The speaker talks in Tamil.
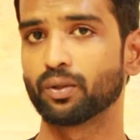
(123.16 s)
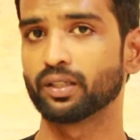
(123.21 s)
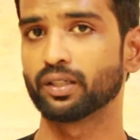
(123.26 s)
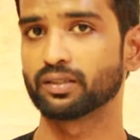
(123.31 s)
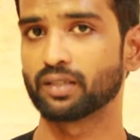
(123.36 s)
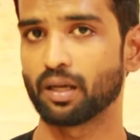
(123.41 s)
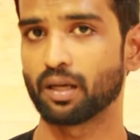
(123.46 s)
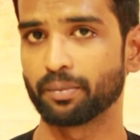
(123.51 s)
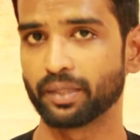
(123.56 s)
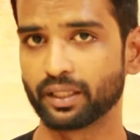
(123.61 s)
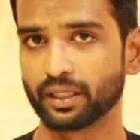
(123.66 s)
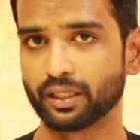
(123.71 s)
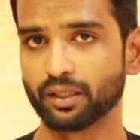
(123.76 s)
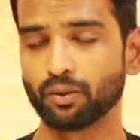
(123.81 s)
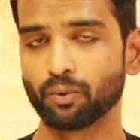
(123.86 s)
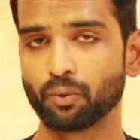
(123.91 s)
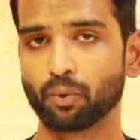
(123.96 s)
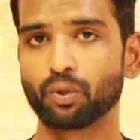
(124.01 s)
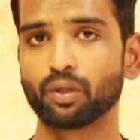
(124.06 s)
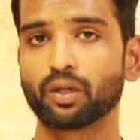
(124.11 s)
துரைசாமிக்கு
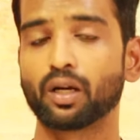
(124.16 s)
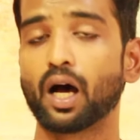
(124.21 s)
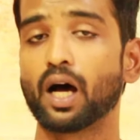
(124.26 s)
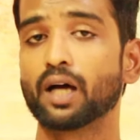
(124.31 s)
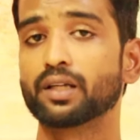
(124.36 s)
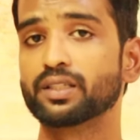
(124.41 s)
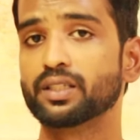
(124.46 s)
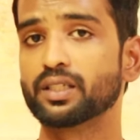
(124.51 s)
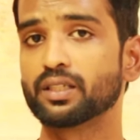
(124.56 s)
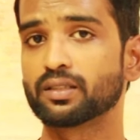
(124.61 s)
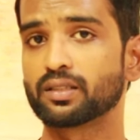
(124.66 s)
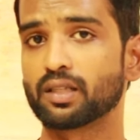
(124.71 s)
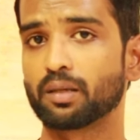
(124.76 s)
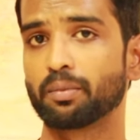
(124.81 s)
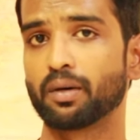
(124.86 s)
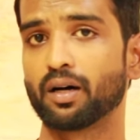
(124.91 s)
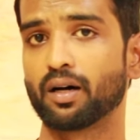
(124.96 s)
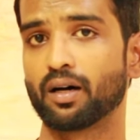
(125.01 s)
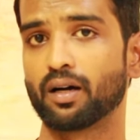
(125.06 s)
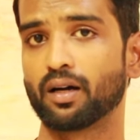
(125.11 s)
ஒரு
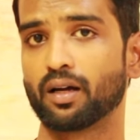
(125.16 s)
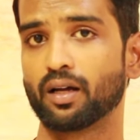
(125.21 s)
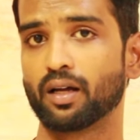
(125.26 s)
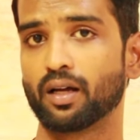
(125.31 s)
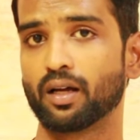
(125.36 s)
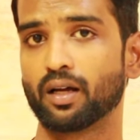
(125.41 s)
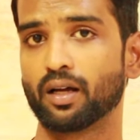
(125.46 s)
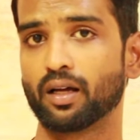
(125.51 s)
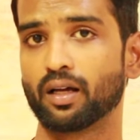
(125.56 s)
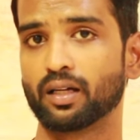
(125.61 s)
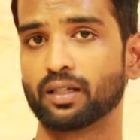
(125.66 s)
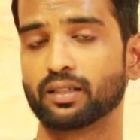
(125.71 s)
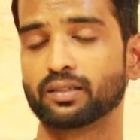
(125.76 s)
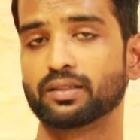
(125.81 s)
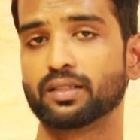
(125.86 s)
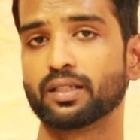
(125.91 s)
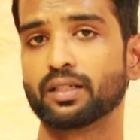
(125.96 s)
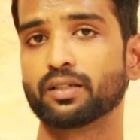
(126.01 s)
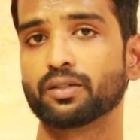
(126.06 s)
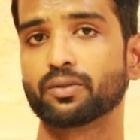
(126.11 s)
ராஜ்யசபா
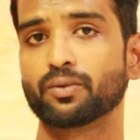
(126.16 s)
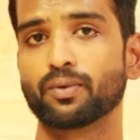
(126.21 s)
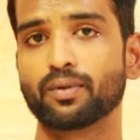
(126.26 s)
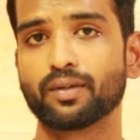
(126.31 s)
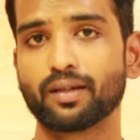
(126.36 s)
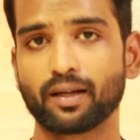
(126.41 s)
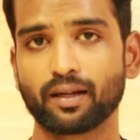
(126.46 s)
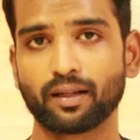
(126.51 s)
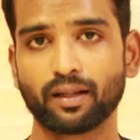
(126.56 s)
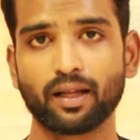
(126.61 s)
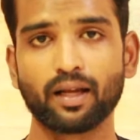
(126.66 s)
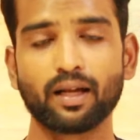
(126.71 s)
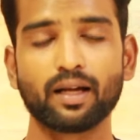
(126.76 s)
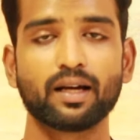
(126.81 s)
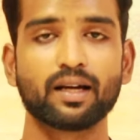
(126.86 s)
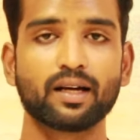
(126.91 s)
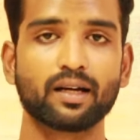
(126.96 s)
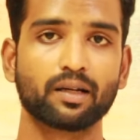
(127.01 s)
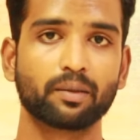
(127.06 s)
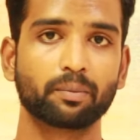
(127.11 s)
சீட்டு கொடுக்கறதா
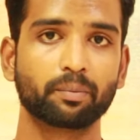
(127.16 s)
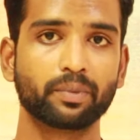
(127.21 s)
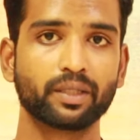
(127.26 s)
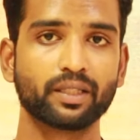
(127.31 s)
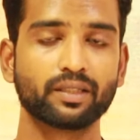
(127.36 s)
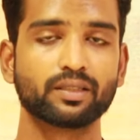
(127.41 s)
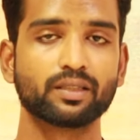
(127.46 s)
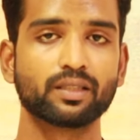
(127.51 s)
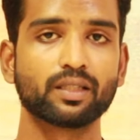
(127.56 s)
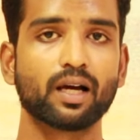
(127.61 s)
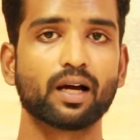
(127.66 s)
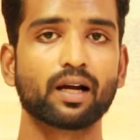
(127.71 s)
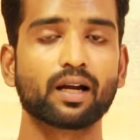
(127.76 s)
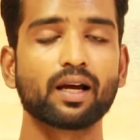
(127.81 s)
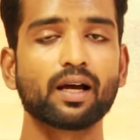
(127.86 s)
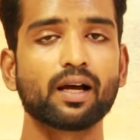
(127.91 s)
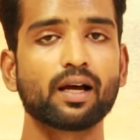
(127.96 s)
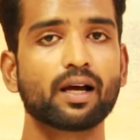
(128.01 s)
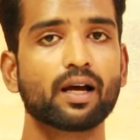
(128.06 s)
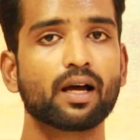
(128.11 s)
பேச்சு
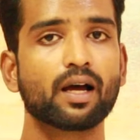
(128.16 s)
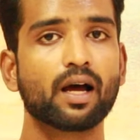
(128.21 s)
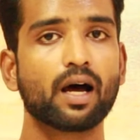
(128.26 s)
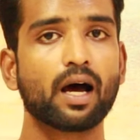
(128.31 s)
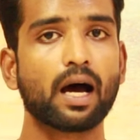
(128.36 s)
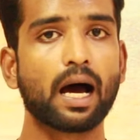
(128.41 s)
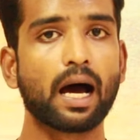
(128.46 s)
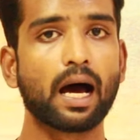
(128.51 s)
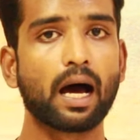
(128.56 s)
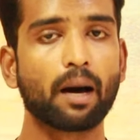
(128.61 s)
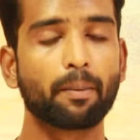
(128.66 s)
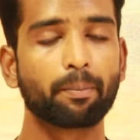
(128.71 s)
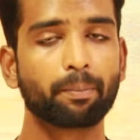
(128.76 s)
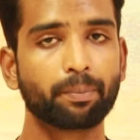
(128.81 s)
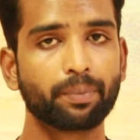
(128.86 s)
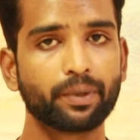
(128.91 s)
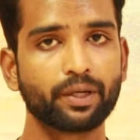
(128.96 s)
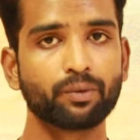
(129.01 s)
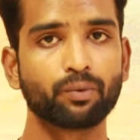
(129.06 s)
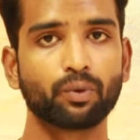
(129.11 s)
ஆனால்
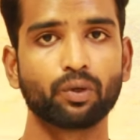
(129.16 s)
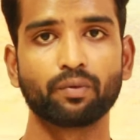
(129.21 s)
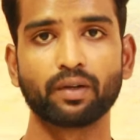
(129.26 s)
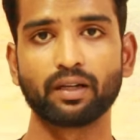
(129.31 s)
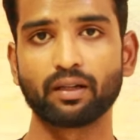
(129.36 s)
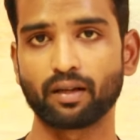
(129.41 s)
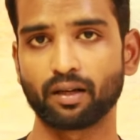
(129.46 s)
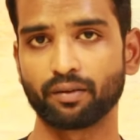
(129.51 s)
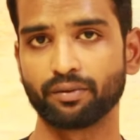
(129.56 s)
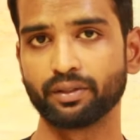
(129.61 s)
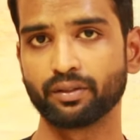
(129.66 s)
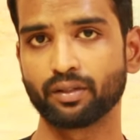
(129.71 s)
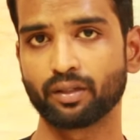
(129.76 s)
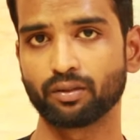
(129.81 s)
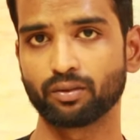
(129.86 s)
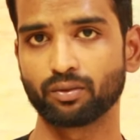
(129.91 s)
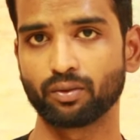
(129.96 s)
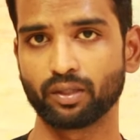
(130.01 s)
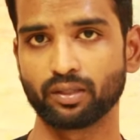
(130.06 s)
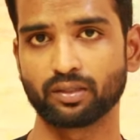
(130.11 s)
அப்படி ஒருவேளை
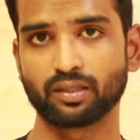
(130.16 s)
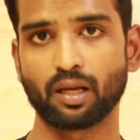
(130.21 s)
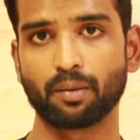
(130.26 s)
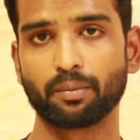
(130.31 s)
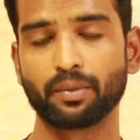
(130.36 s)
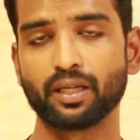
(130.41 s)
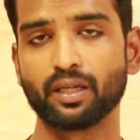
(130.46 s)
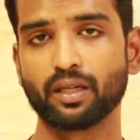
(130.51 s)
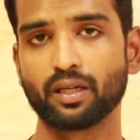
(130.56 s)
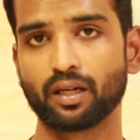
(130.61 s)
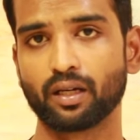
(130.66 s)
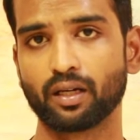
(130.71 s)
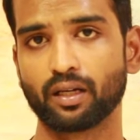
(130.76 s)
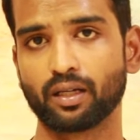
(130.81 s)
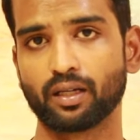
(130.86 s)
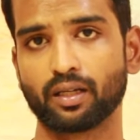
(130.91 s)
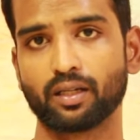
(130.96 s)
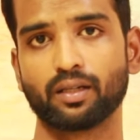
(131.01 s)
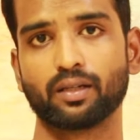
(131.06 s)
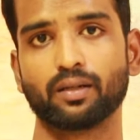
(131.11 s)
ரவீந்திரன் துரைசாமி
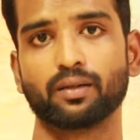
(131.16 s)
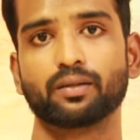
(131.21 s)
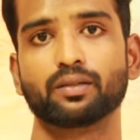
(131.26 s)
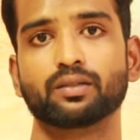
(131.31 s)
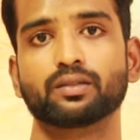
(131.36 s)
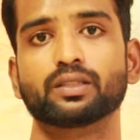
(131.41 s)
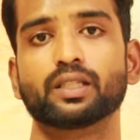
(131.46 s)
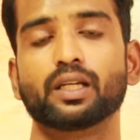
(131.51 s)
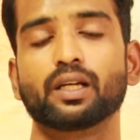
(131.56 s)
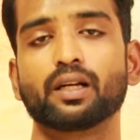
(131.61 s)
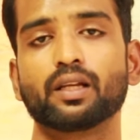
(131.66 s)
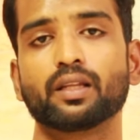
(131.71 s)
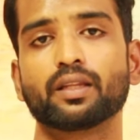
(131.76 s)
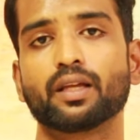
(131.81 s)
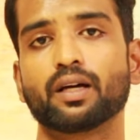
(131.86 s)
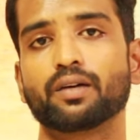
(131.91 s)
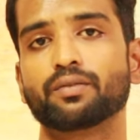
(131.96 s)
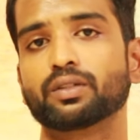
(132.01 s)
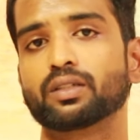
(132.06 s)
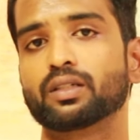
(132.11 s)

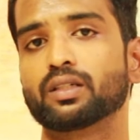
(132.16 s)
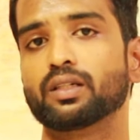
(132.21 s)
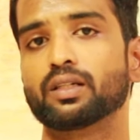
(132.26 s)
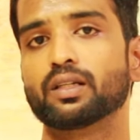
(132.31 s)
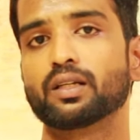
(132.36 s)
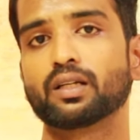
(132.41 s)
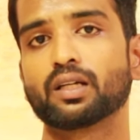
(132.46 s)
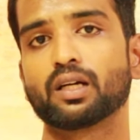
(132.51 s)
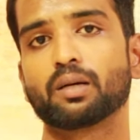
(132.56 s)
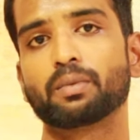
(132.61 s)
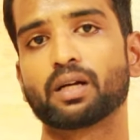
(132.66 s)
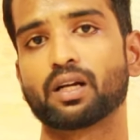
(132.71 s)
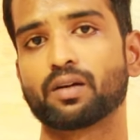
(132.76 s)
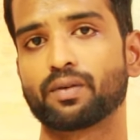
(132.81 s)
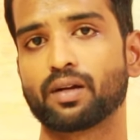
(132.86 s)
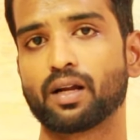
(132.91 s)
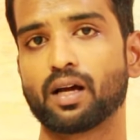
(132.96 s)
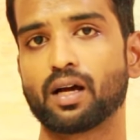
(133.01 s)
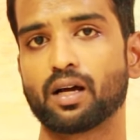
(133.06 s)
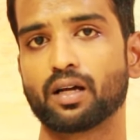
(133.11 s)
ஜெயலலிதாவுக்கு
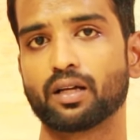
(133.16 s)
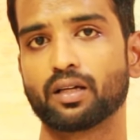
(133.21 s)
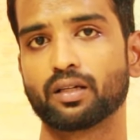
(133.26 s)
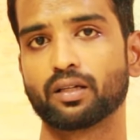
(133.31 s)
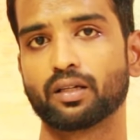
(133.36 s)
நெருக்கமானவராக